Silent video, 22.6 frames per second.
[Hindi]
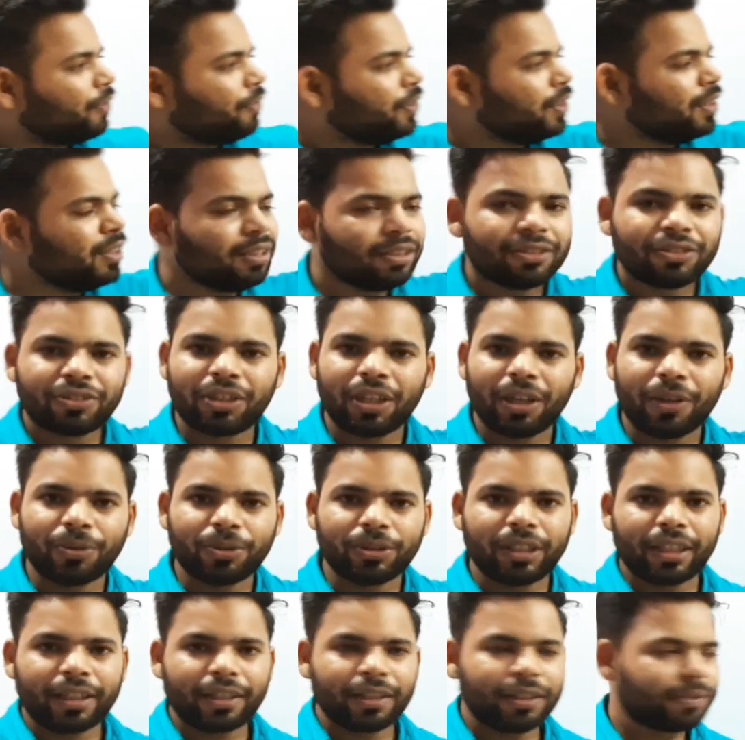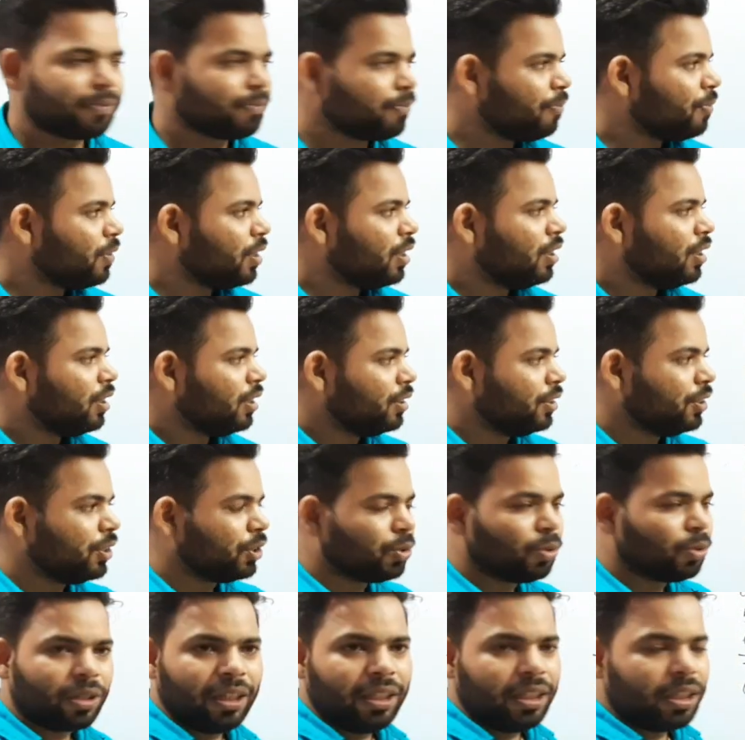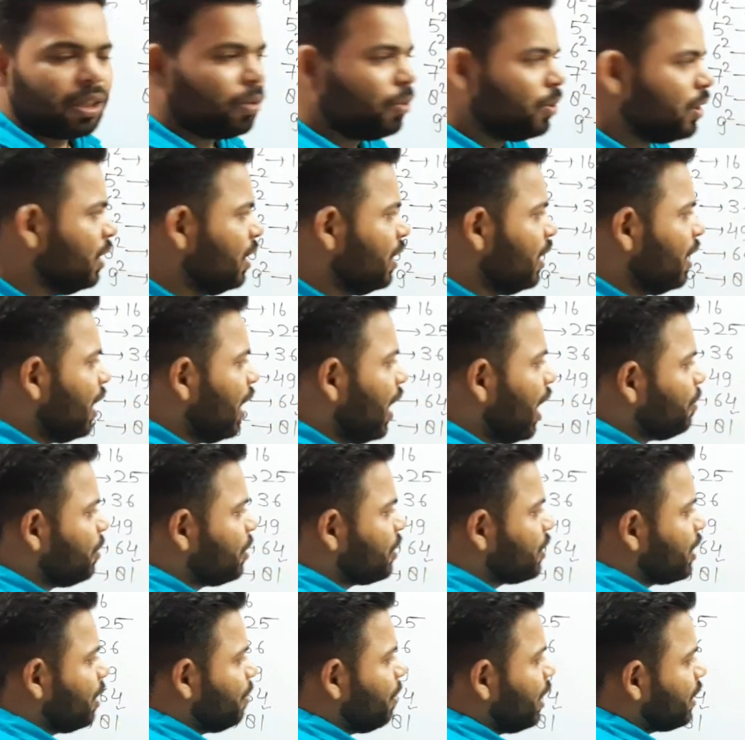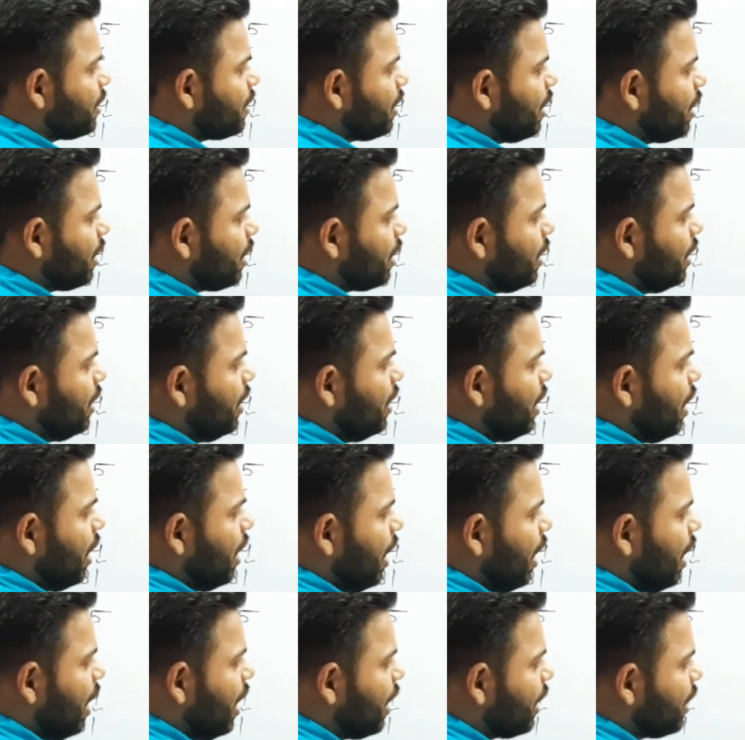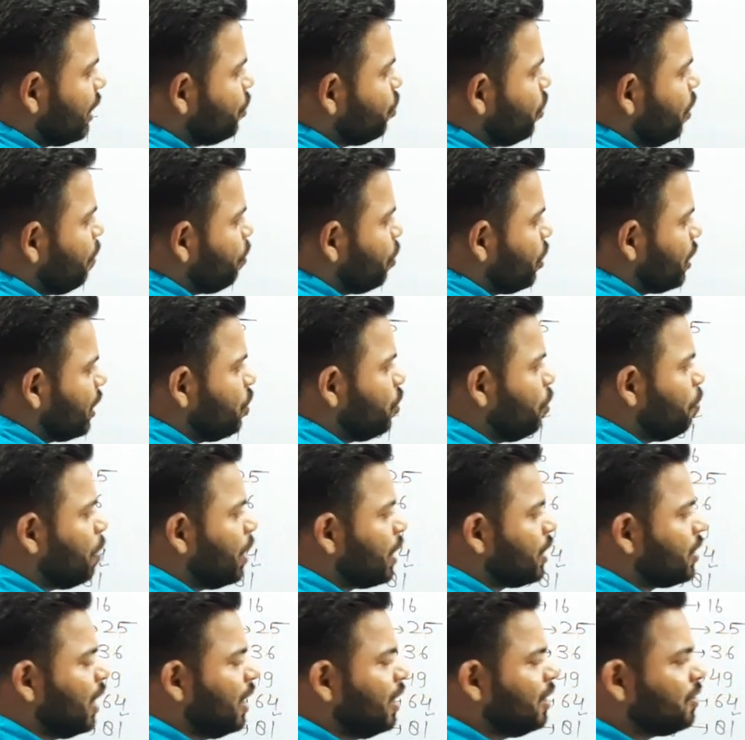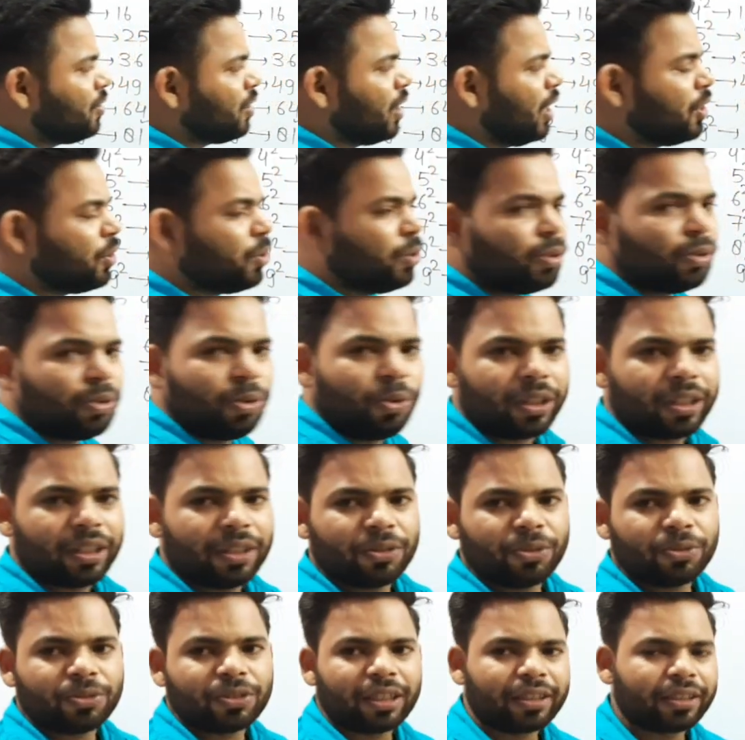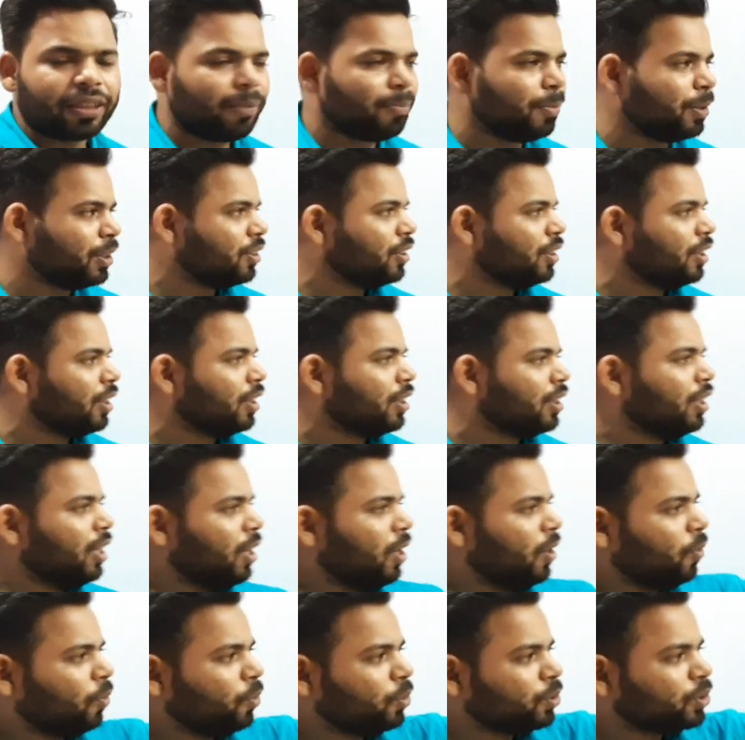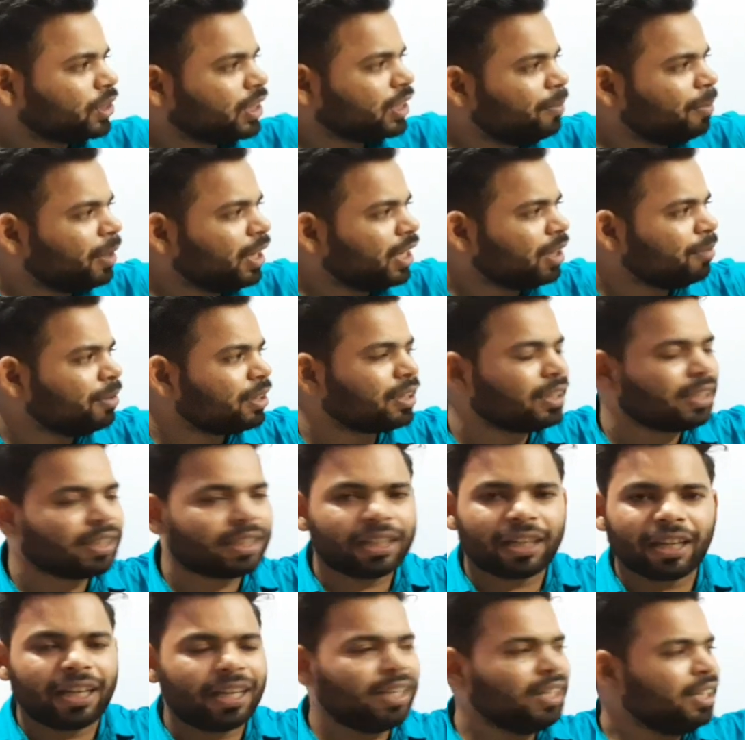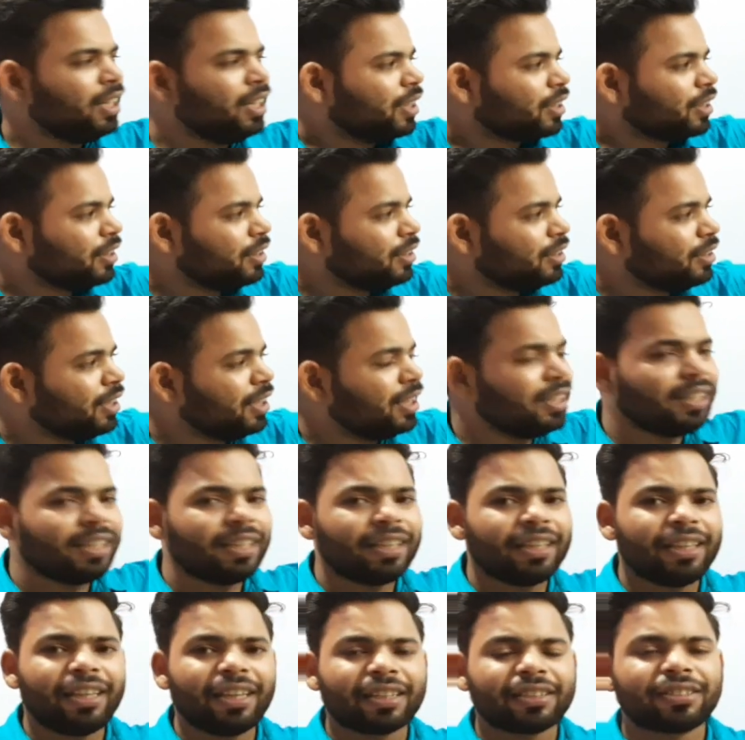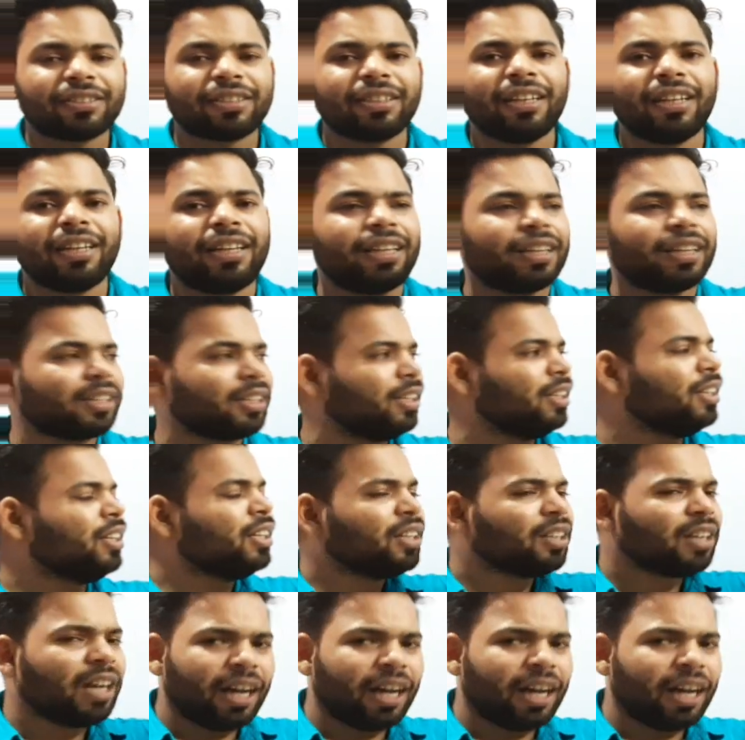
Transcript: या फिर छह हो जाएगा ये तो क्लियर हो गया अब इसके बाद क्या करना है आगे जो अपन के जो बचा है सेट को छोड़कर जो संख्या बची है उसके बारे में देखना है कि ये एक से लेके